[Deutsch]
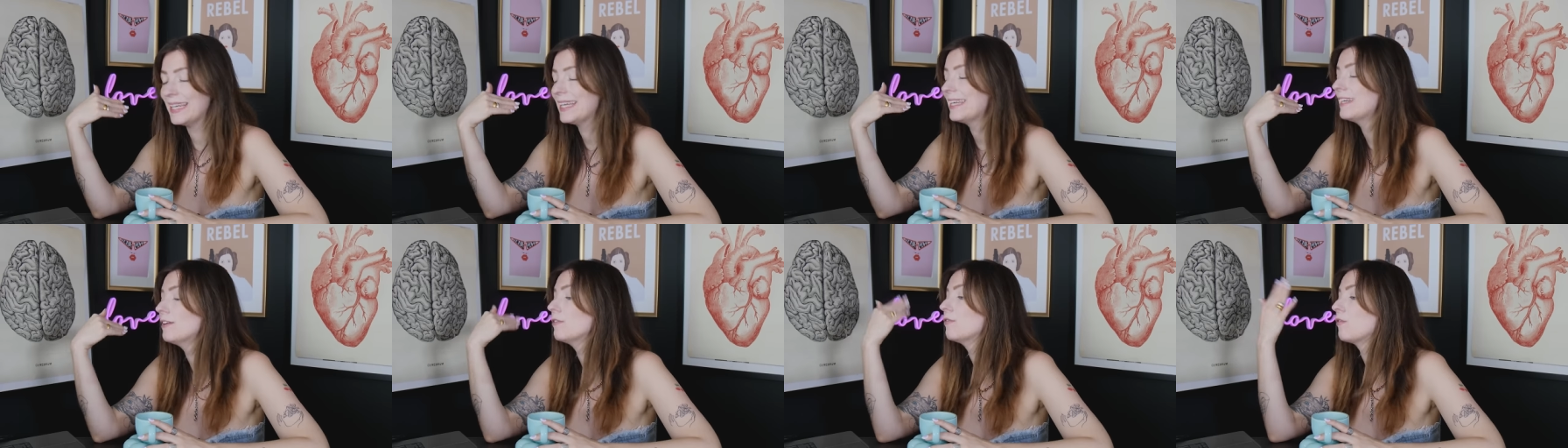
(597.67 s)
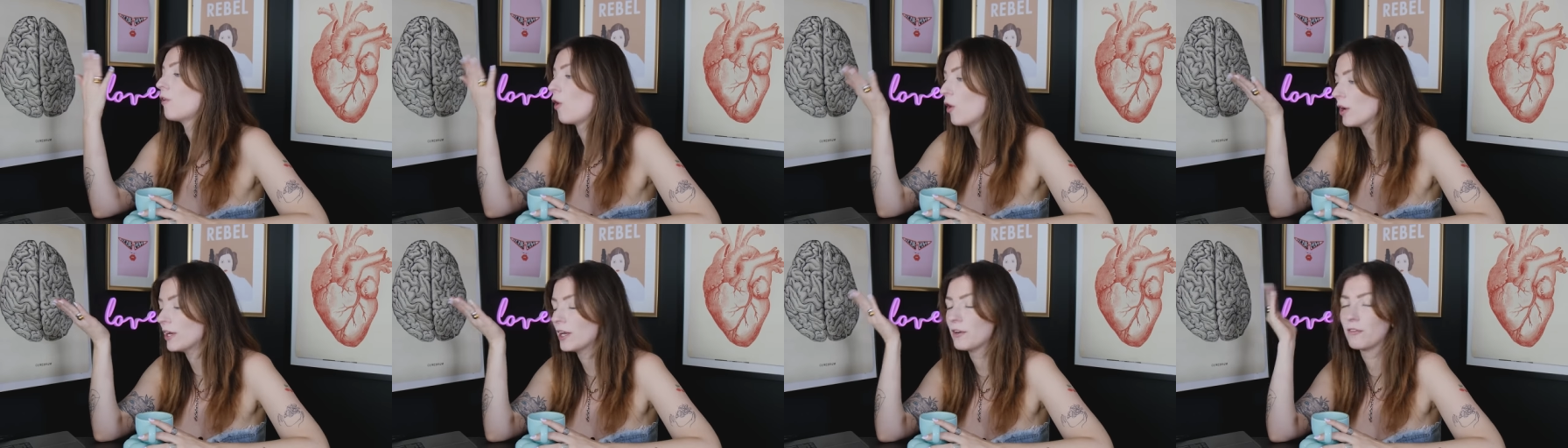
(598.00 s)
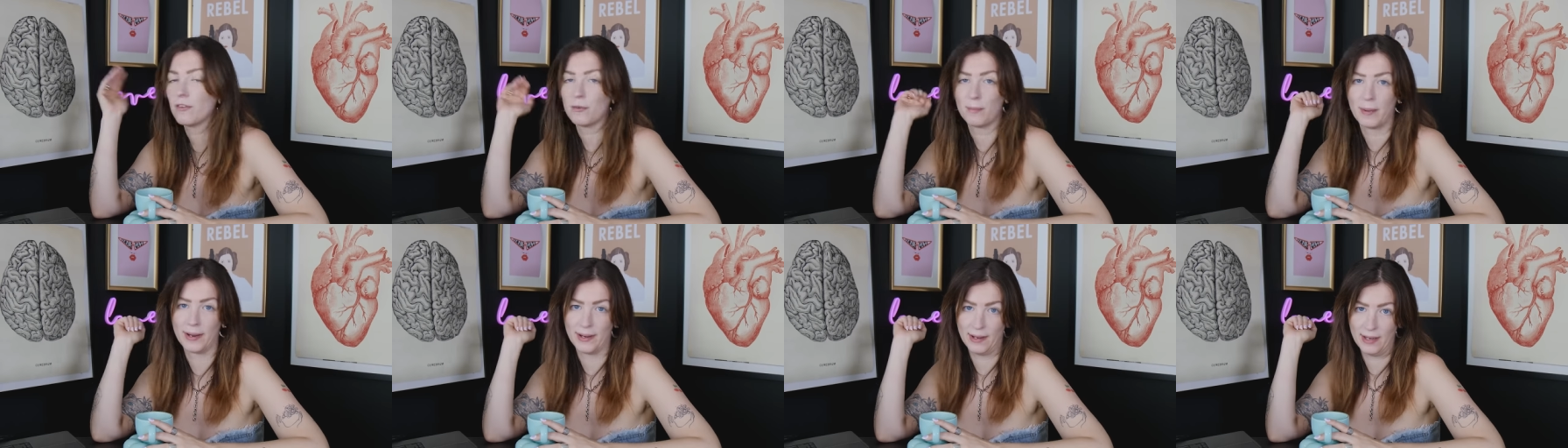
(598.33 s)
Wenn ich eine Freundin
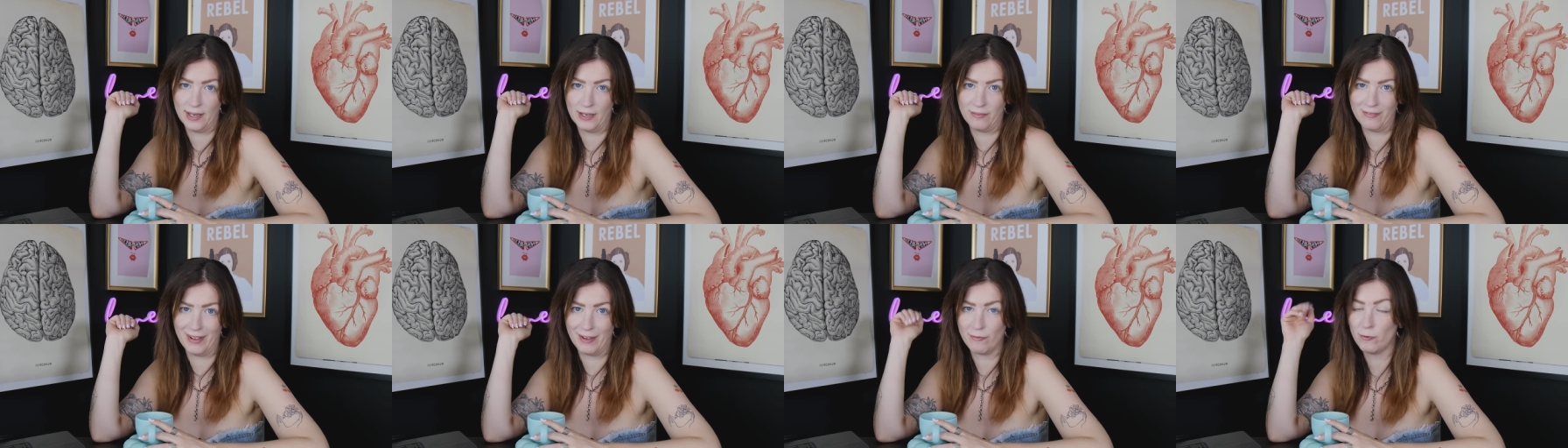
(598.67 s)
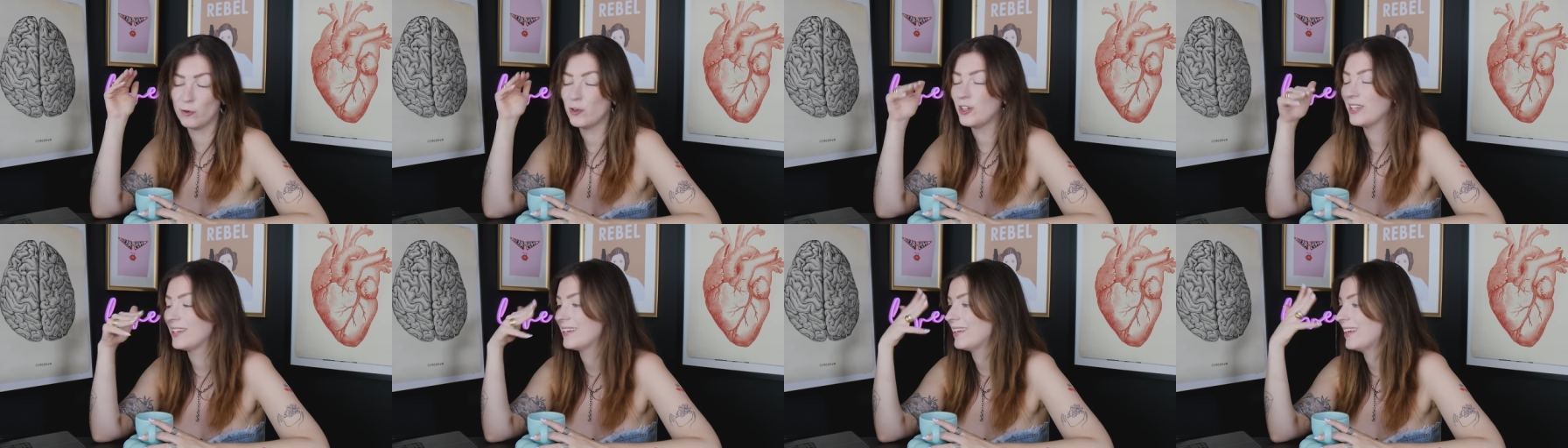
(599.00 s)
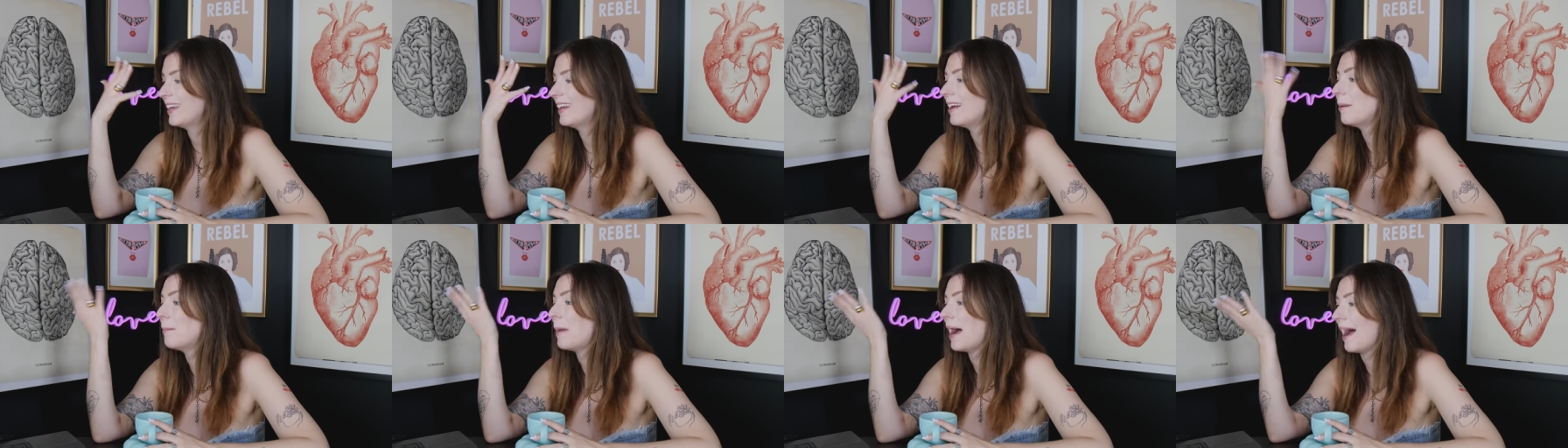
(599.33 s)
von Madeleine wäre, würde ich
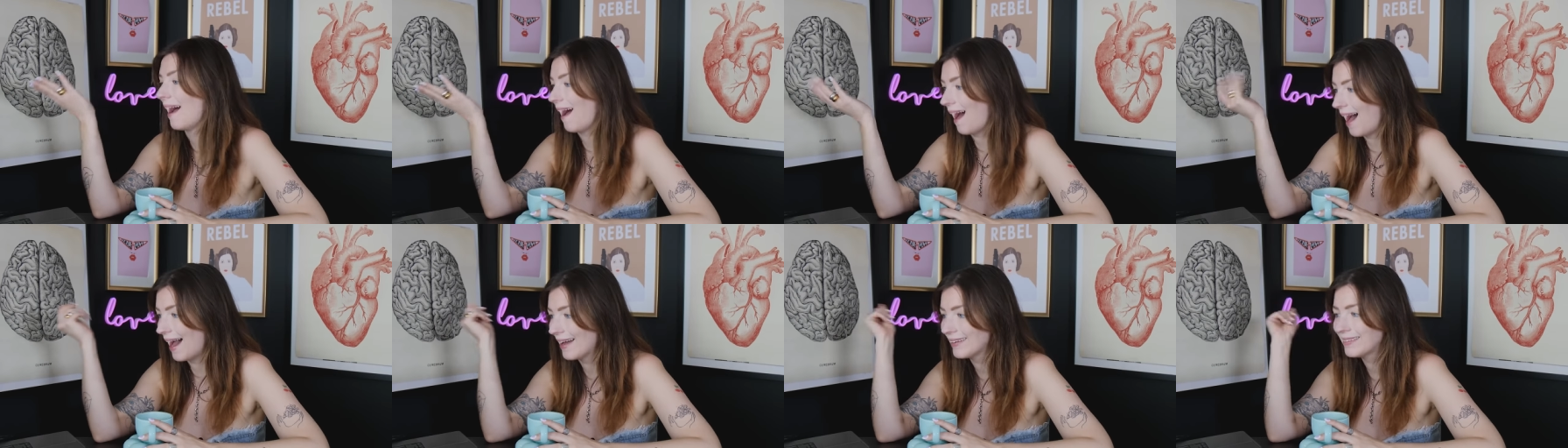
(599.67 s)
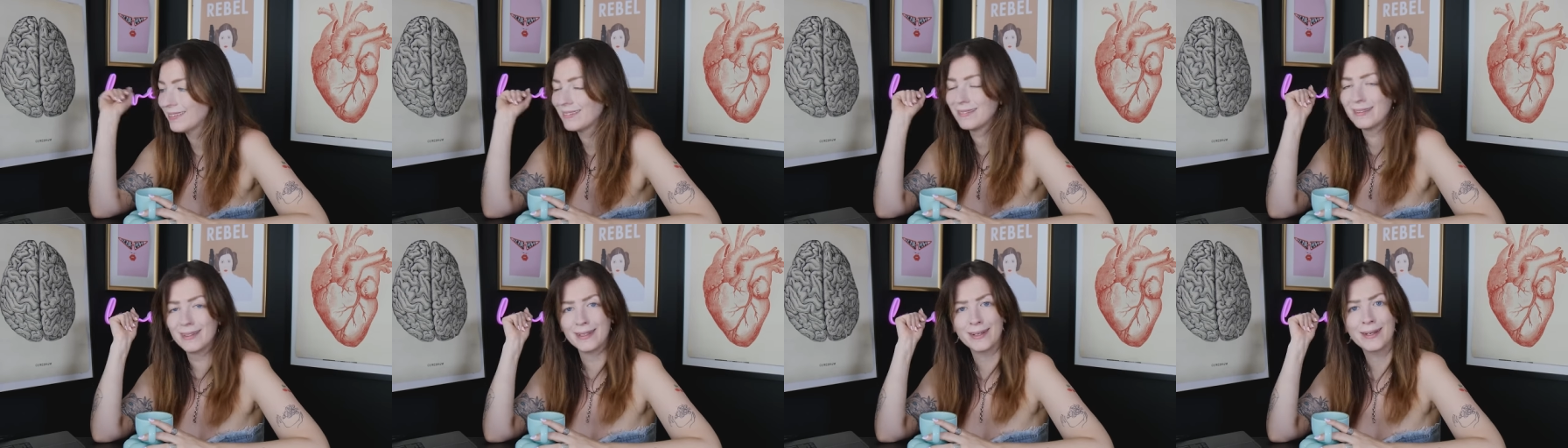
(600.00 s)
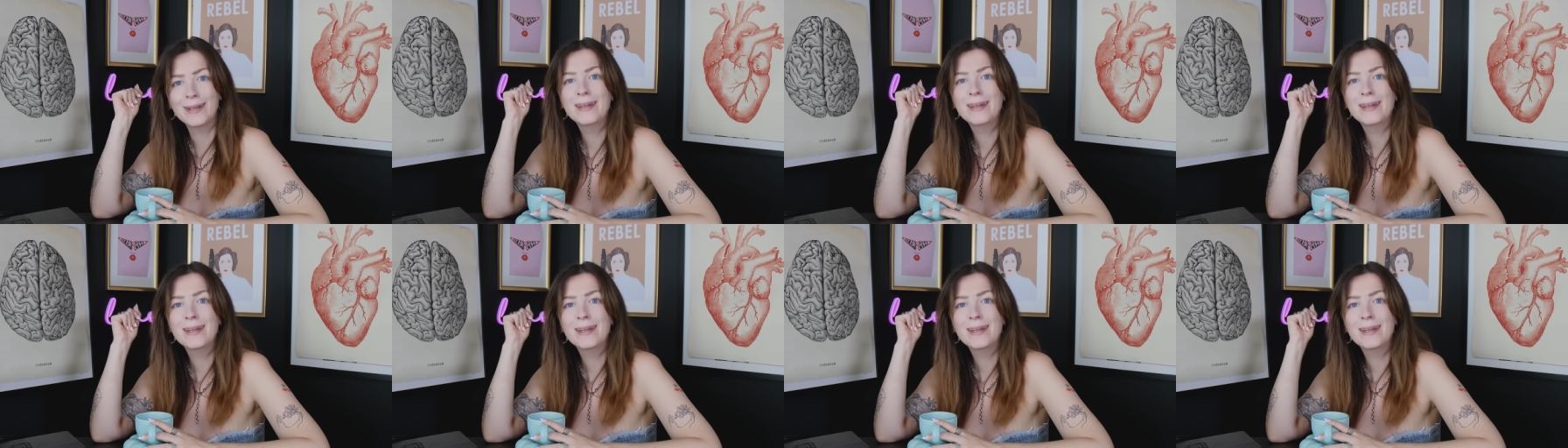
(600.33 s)
eher mal raten,